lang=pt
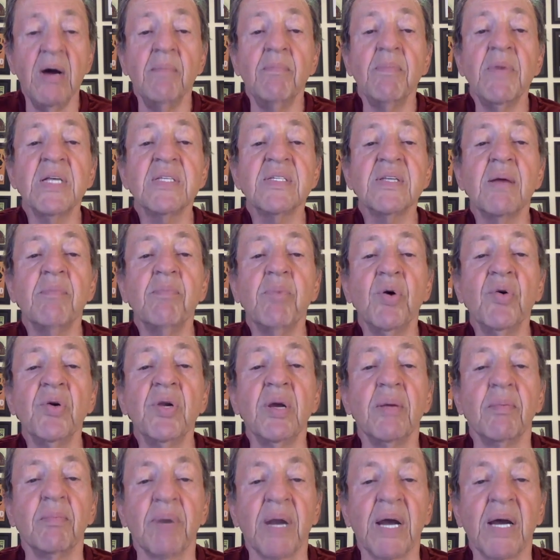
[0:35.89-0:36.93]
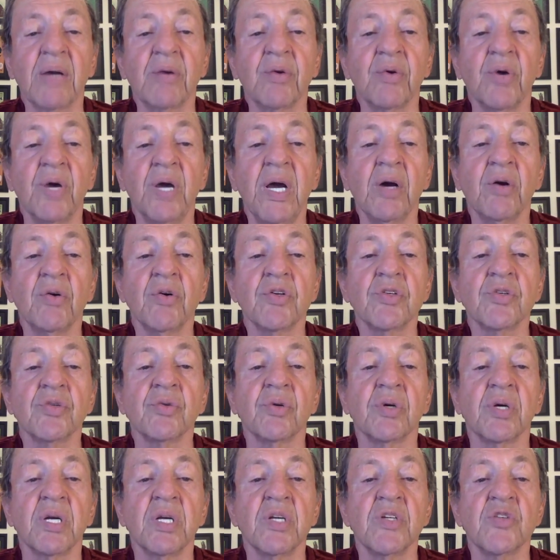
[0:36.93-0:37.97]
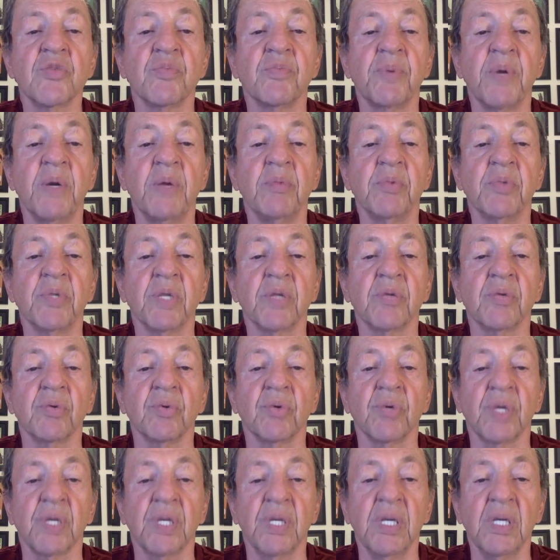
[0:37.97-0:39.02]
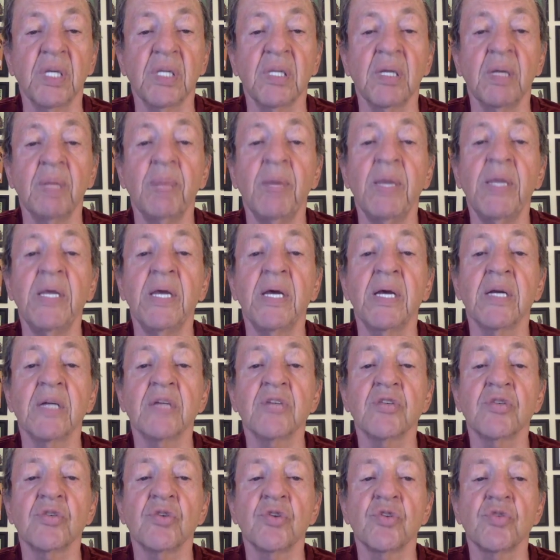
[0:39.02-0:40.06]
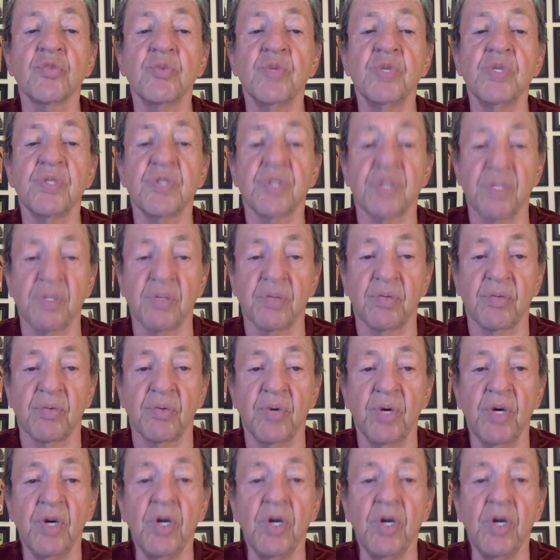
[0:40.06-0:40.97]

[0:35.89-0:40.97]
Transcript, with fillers: Mas é bom lembrar que o recorde do Grande Prêmio da Turquia também era de 2005,